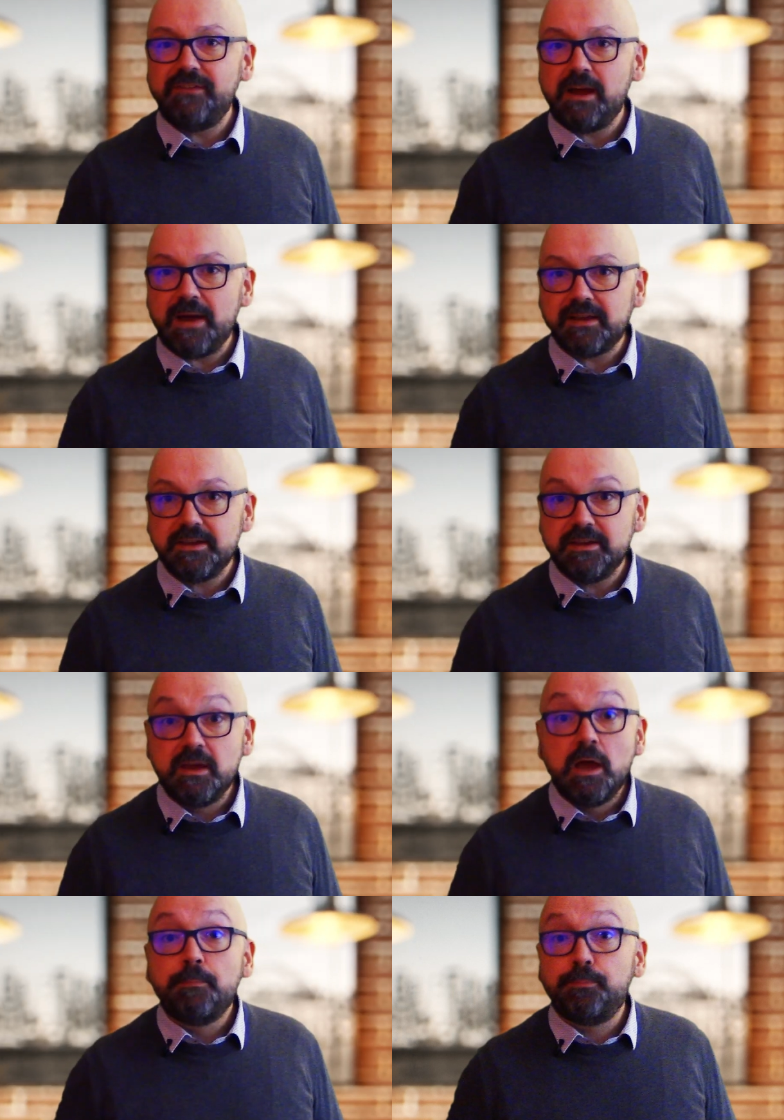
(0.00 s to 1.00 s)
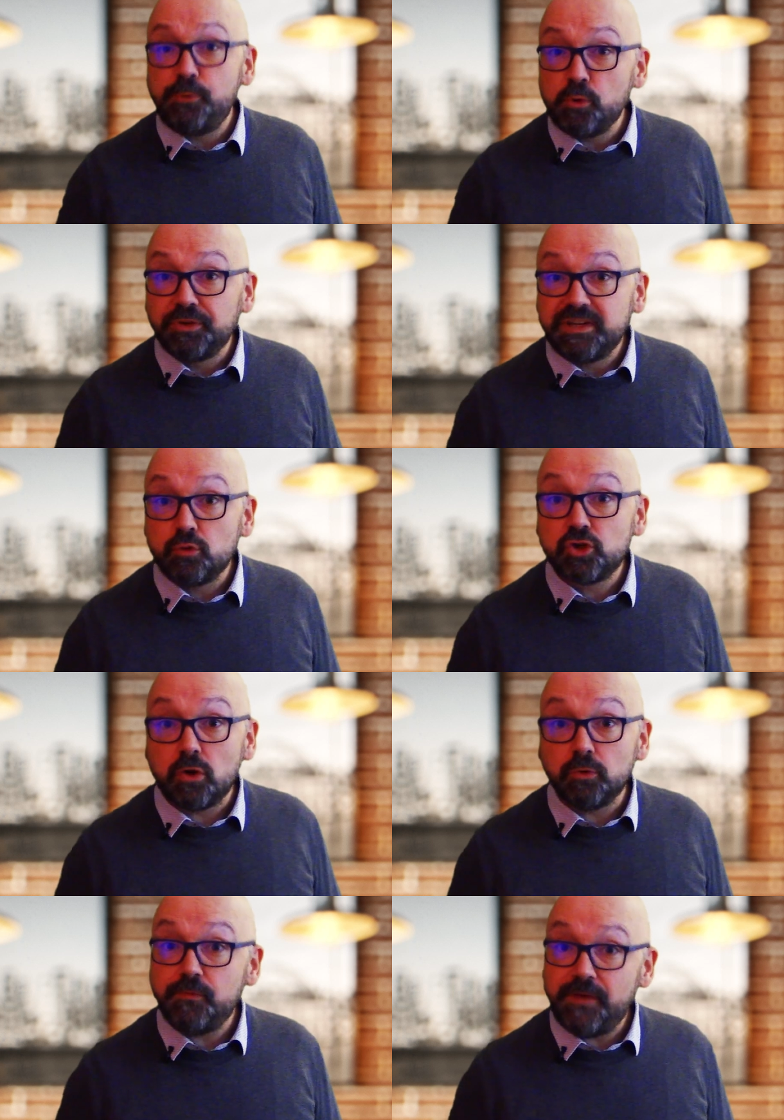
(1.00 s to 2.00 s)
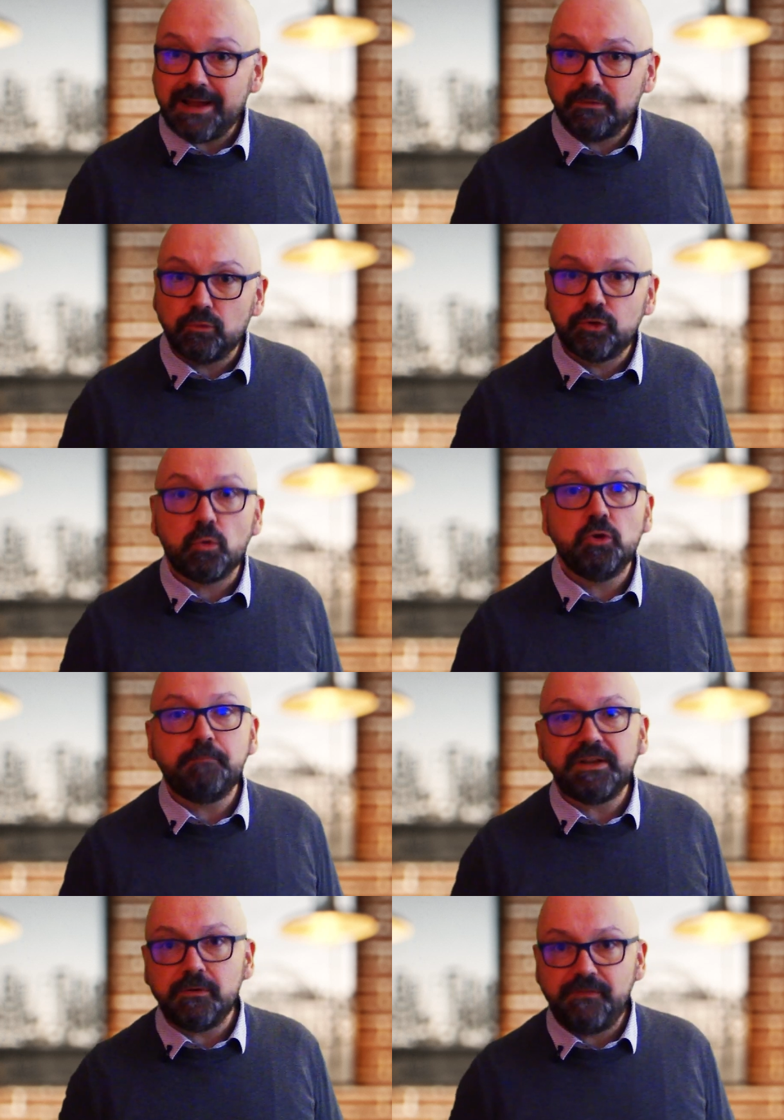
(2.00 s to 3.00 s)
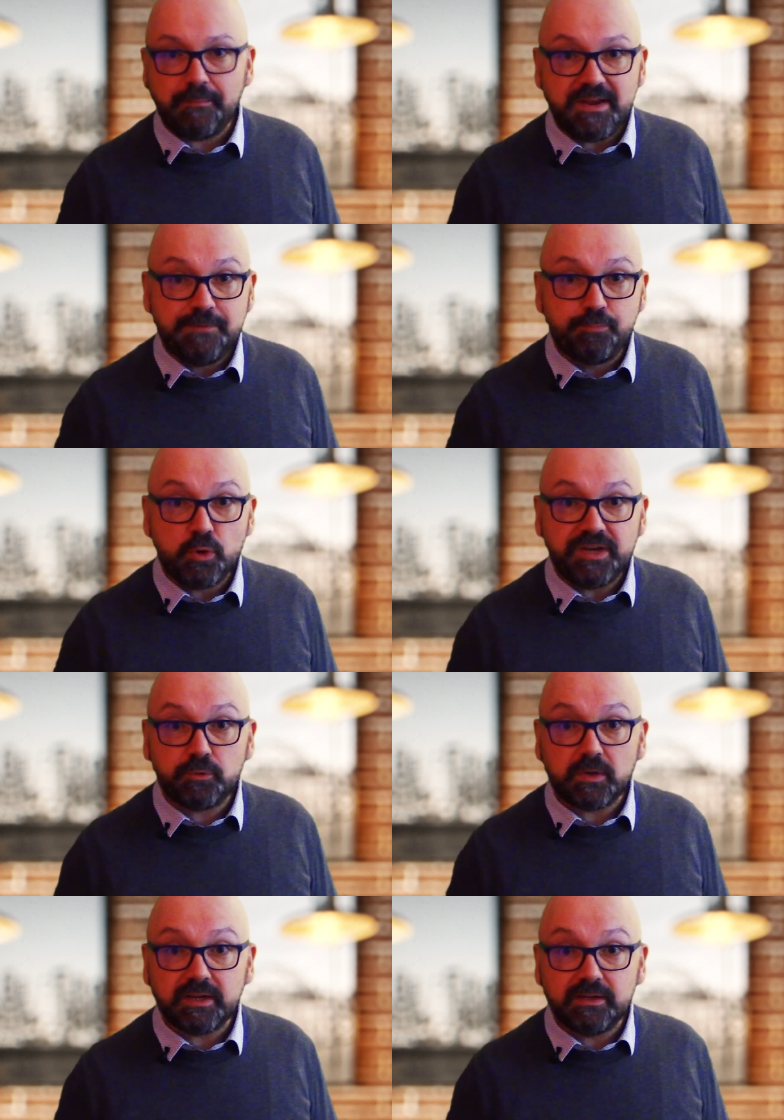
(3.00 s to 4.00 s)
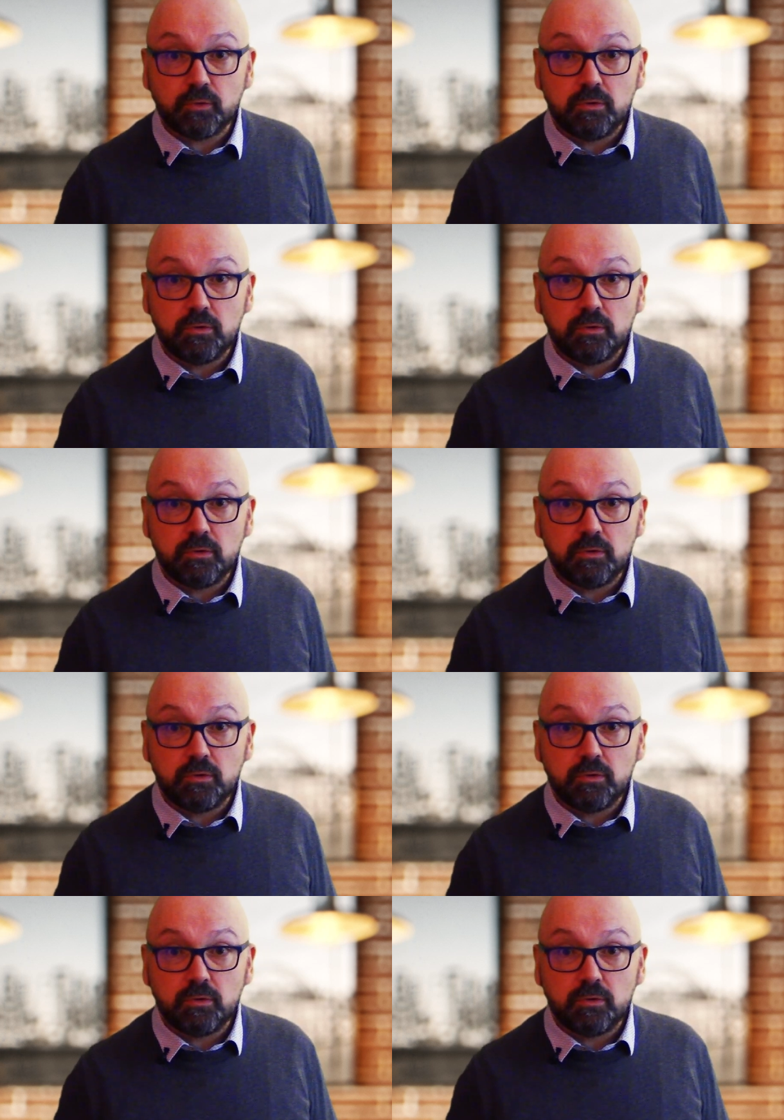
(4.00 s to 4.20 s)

remarqué, plus on dit aux gens de faire attention à ne pas se faire manipuler sur les réseaux,